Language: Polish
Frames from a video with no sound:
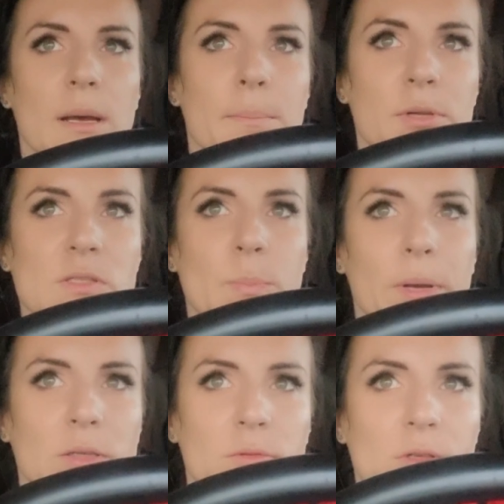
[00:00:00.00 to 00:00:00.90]
prostu
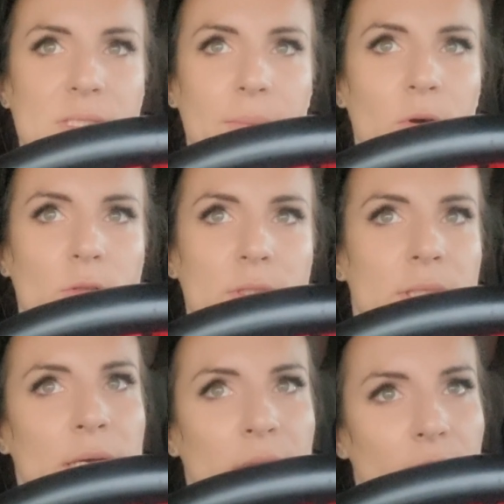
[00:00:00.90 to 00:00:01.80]
pojadą tylko samochody
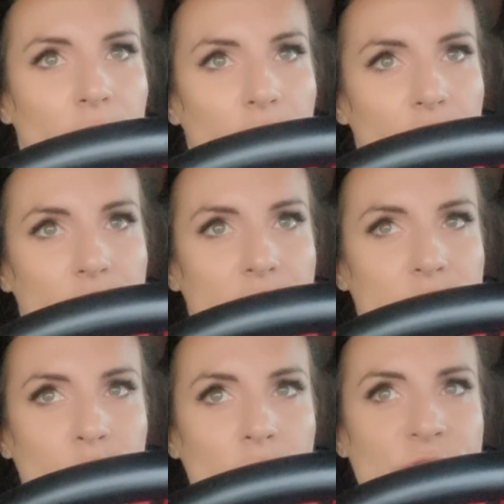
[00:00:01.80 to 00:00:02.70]
o e,
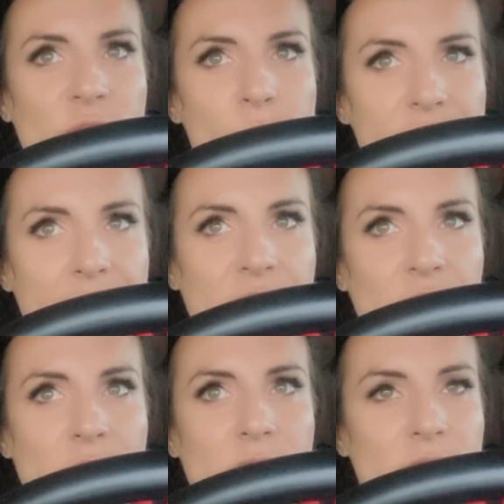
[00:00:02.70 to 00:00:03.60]
długości
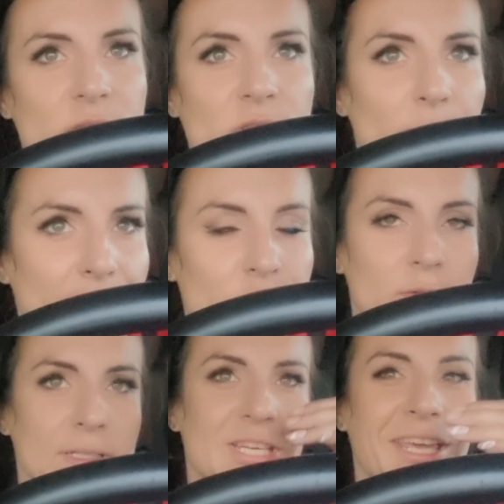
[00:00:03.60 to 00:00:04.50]
mniejszej niż 10
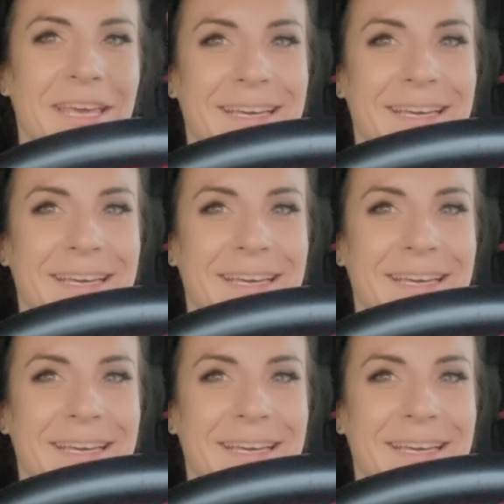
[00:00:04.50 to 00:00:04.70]
metrów, a że ja